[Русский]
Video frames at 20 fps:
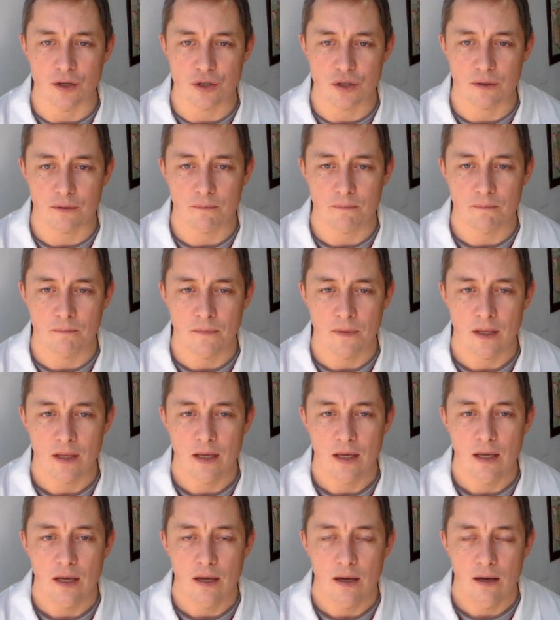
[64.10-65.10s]
речи.
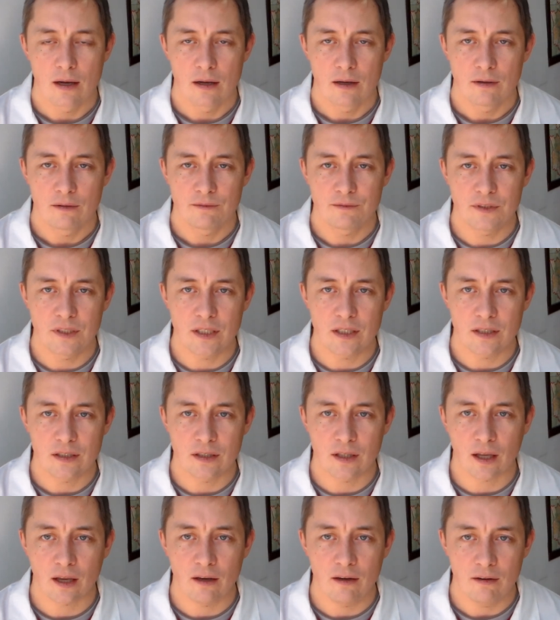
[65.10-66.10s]
Все
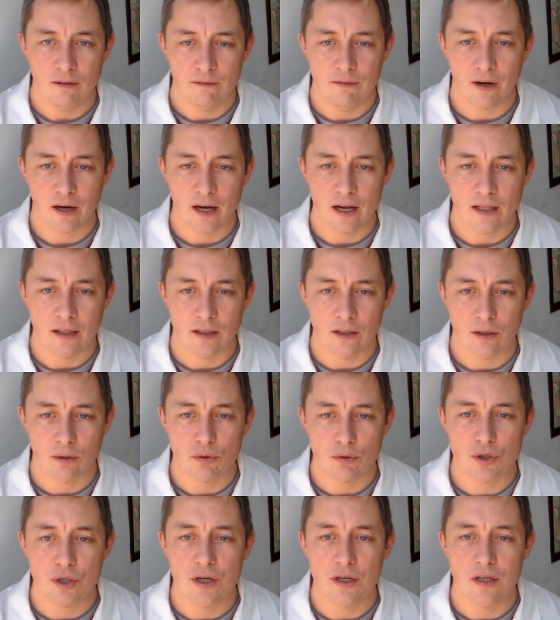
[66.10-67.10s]
три варианта
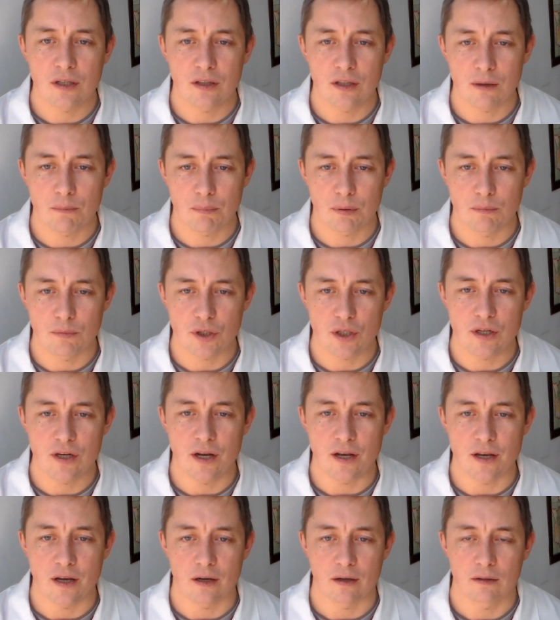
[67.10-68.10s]
нарушения темпа
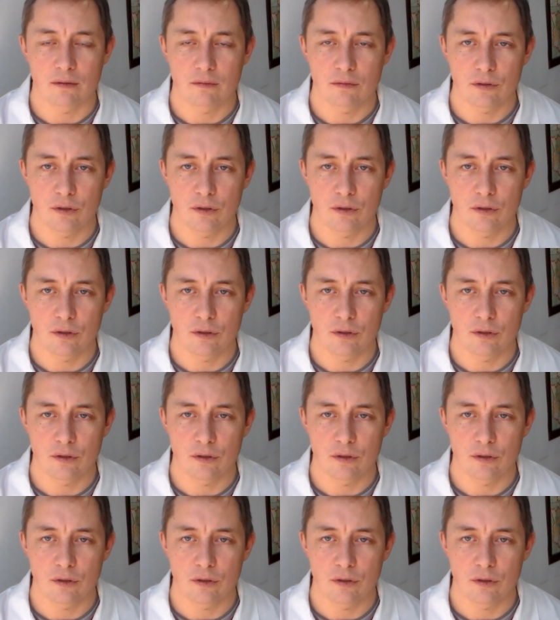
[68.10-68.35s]
мышления –